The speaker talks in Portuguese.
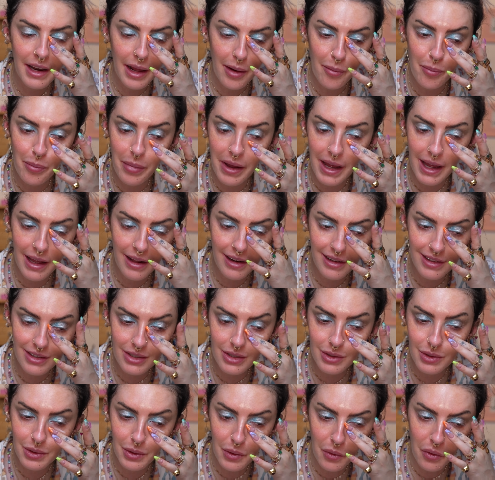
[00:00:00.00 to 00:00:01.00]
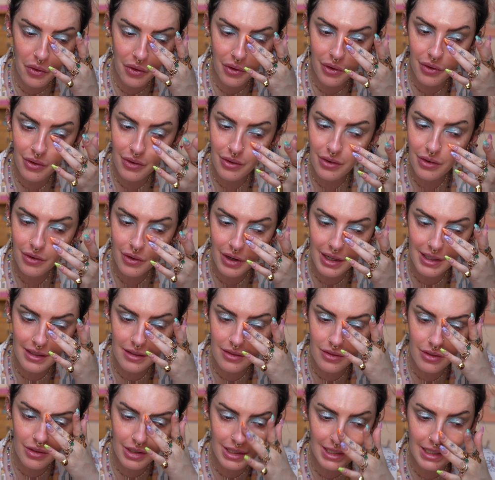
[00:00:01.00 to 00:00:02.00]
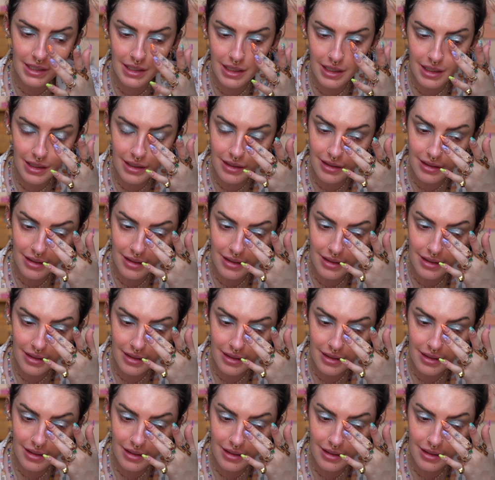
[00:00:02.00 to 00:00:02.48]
na pele, socorro. Quase não consegui.